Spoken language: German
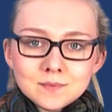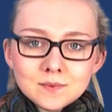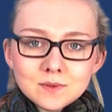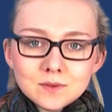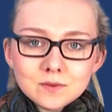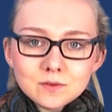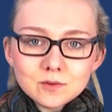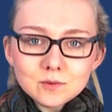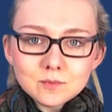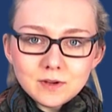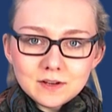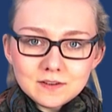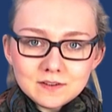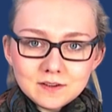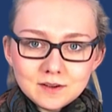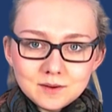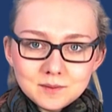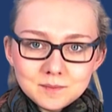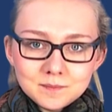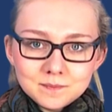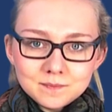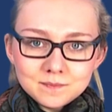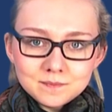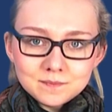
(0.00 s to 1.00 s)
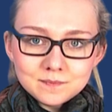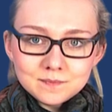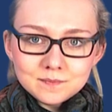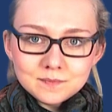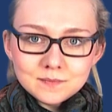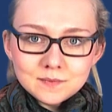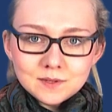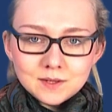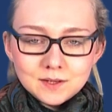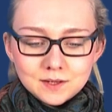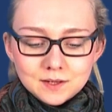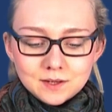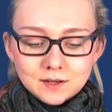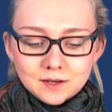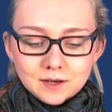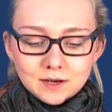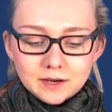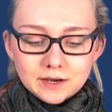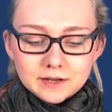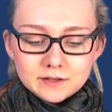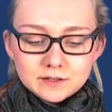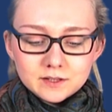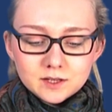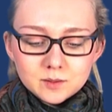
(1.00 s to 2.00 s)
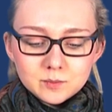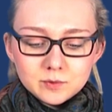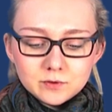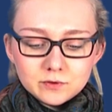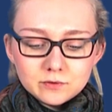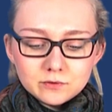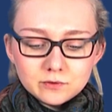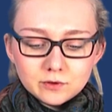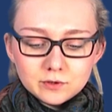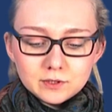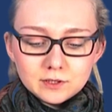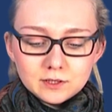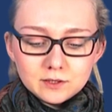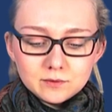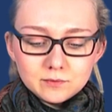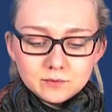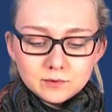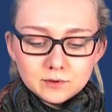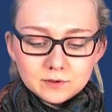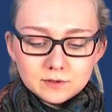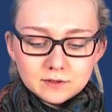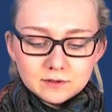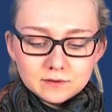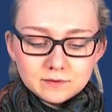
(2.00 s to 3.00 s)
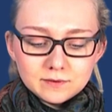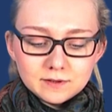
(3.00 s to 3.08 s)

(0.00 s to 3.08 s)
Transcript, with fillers: Zum Wetter. Heiter bis sonnig wird das